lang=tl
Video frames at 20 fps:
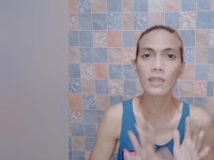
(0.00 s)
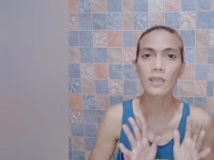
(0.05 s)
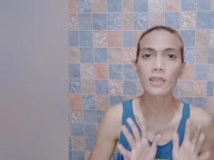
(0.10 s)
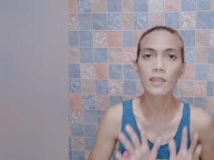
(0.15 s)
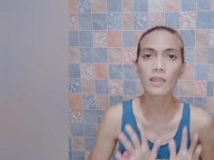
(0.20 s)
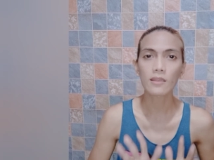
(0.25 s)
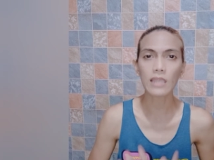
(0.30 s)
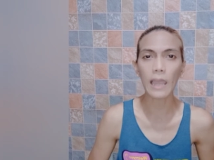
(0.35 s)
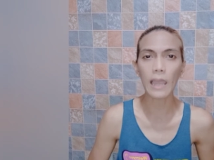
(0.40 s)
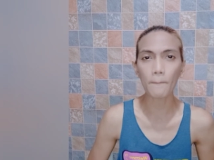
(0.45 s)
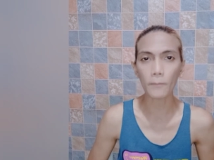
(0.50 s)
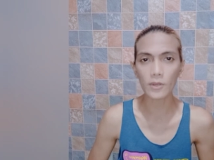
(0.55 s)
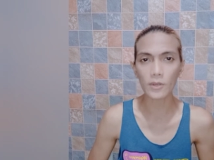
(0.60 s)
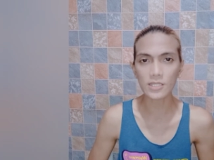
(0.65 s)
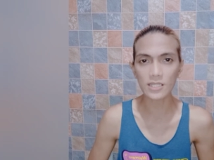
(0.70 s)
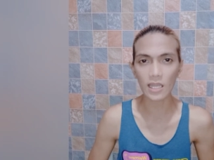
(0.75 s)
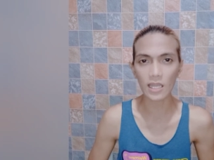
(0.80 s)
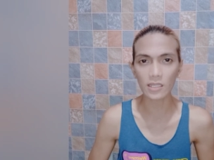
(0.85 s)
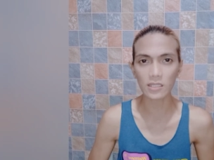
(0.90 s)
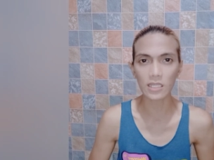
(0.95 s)

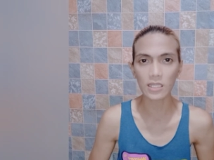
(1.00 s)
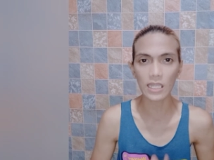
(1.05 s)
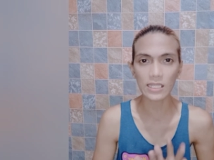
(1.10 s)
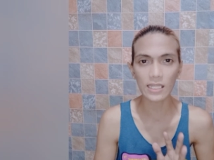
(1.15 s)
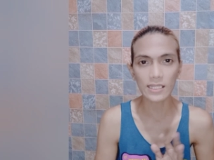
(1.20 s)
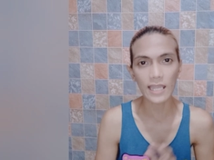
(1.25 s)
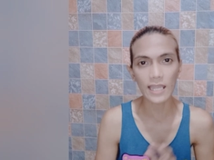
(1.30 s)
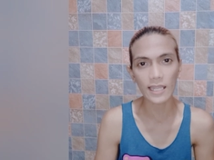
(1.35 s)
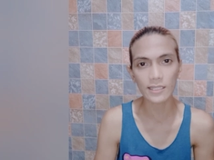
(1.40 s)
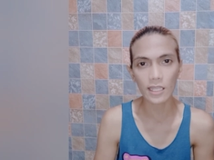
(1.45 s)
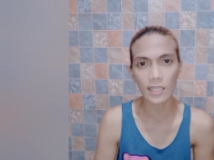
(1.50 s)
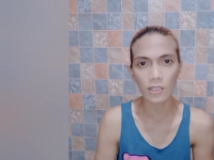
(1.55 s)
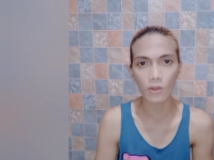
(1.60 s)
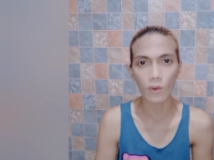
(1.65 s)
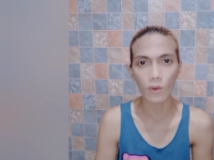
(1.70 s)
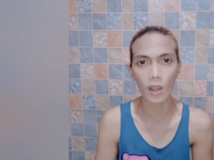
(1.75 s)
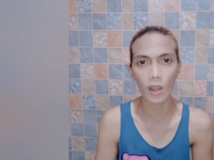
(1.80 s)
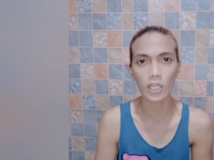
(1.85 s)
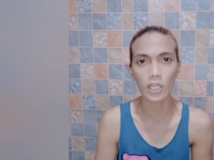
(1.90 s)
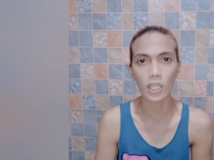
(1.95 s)
Tapos at uh, tignan natin
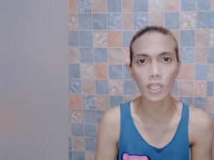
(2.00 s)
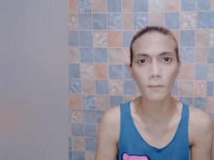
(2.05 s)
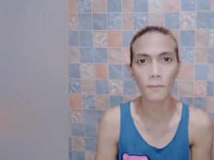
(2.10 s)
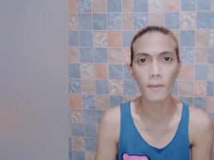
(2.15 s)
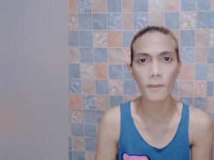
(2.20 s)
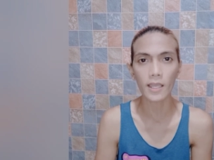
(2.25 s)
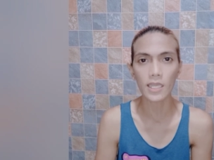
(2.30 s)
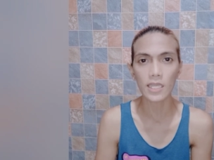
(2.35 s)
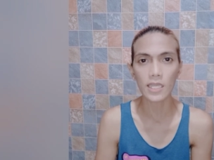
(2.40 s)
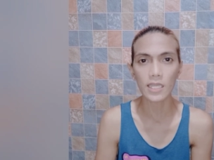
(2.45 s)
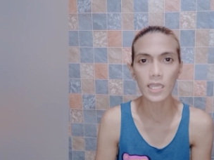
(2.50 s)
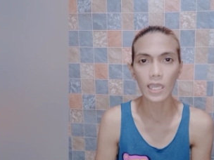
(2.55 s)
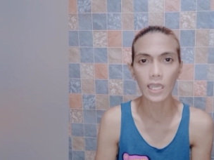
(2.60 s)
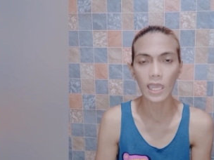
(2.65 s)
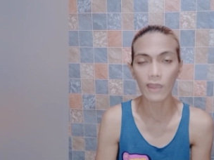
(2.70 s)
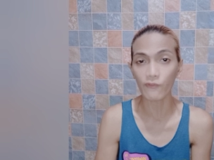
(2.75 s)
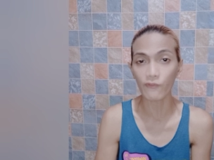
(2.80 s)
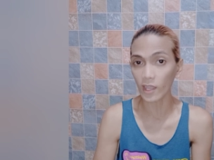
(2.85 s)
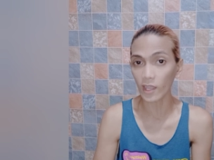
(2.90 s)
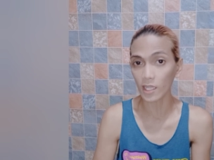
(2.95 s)
kung ano yung magiging
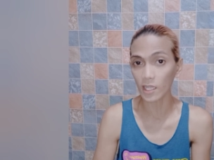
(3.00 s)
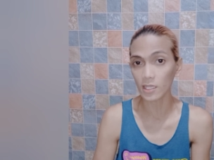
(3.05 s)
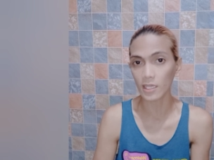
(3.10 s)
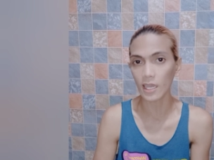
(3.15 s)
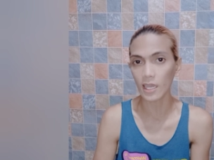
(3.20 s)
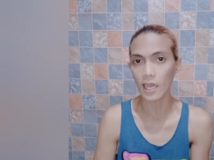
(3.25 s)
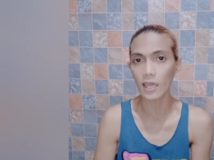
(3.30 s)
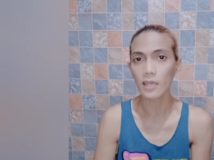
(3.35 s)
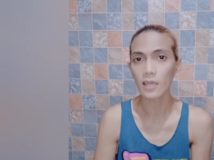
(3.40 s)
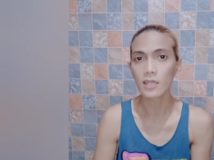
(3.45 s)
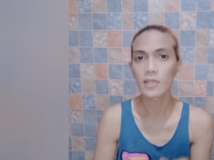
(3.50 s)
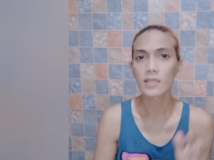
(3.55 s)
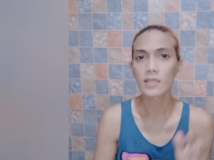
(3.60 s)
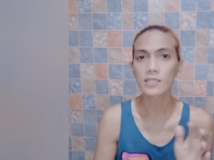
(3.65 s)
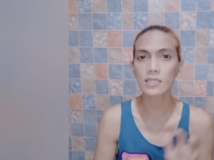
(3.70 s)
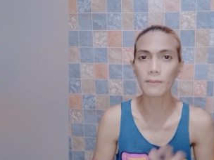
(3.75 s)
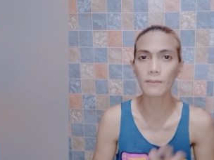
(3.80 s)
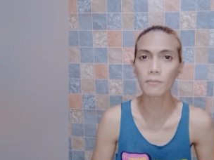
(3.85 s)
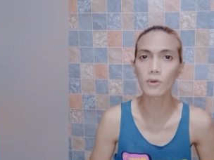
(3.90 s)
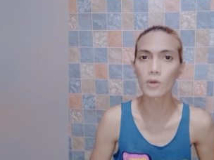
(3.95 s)
effect niya
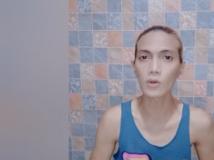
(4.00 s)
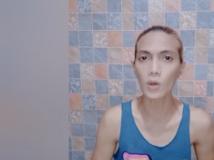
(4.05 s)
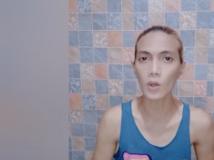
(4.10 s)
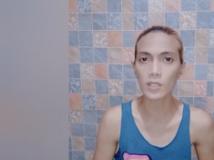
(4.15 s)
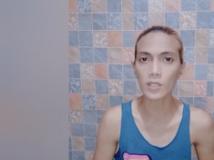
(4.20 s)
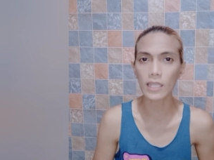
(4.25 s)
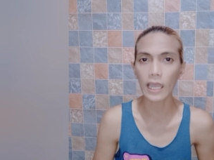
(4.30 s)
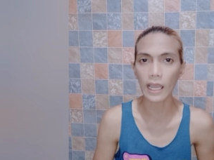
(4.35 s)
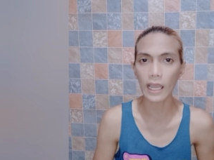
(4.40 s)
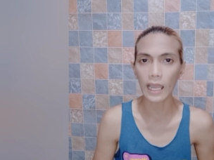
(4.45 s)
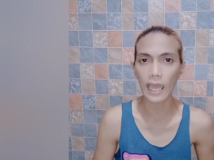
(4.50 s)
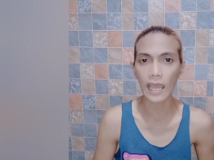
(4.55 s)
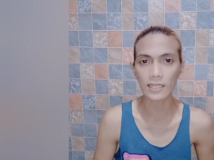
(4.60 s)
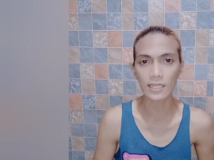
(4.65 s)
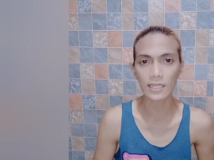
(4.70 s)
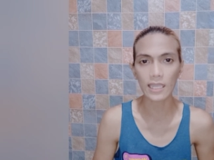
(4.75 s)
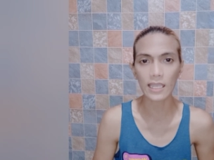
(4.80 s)
sa buhok ng ating